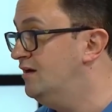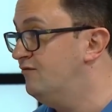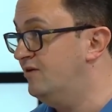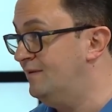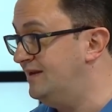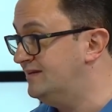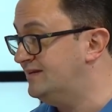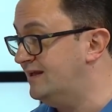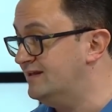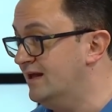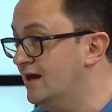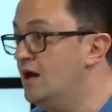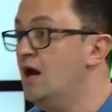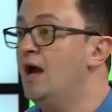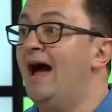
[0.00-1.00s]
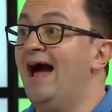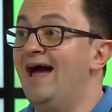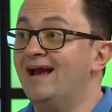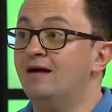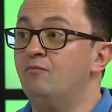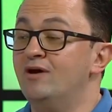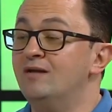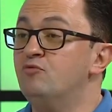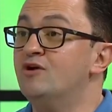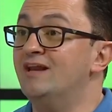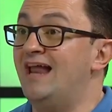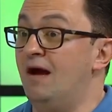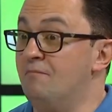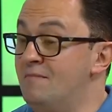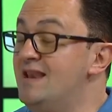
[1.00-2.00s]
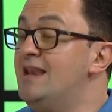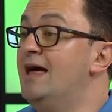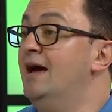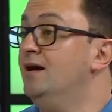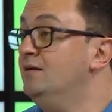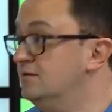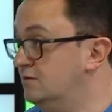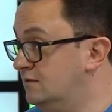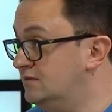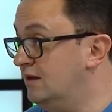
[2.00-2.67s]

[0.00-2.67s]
في البلد التانية حاجة معينة ممكن أعملها